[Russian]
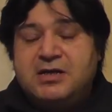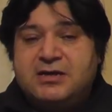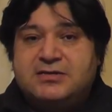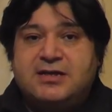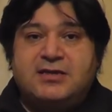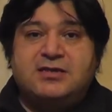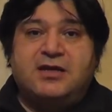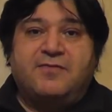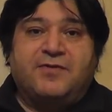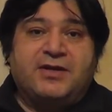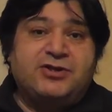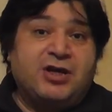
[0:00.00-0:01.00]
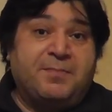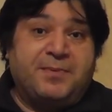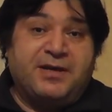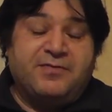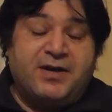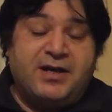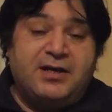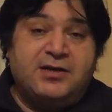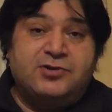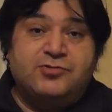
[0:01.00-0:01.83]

Кстати, врача приговорили к